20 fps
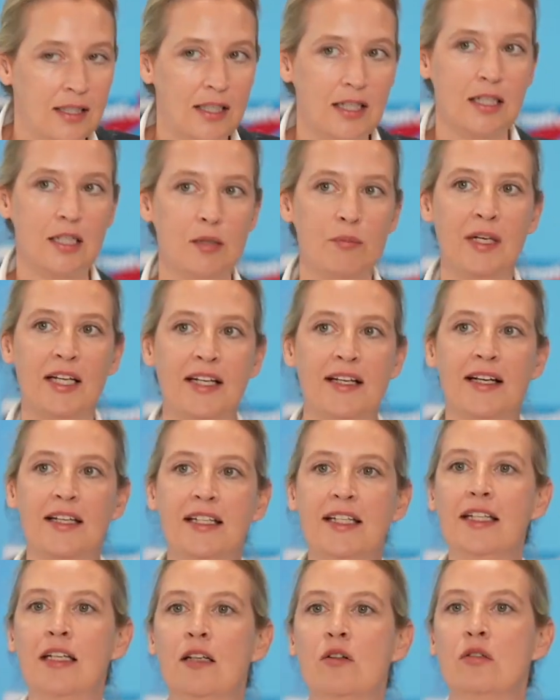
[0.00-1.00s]
ähm,
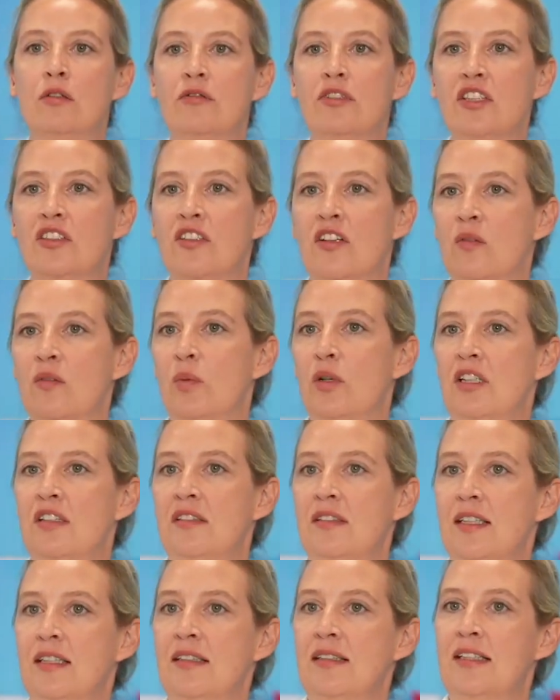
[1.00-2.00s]
Energie- und
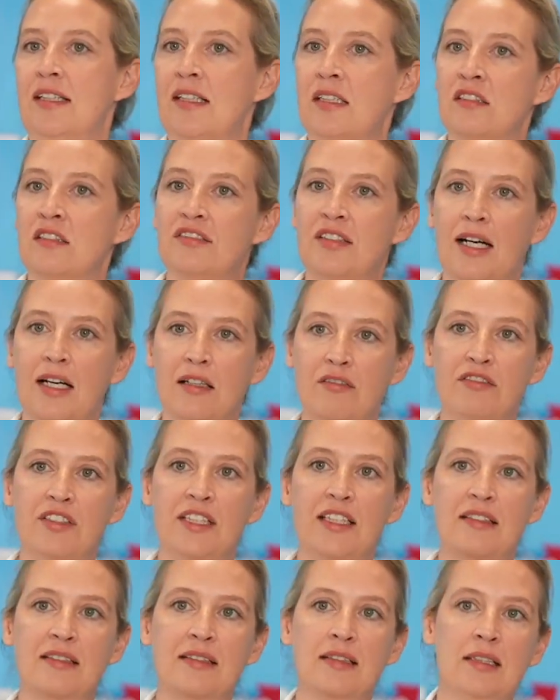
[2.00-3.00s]
Wirtschaftspolitik, die hier gefahren
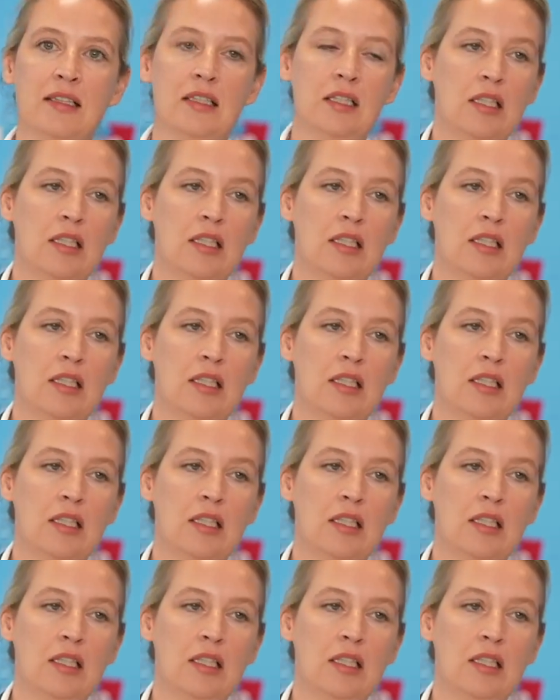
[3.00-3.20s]
wird.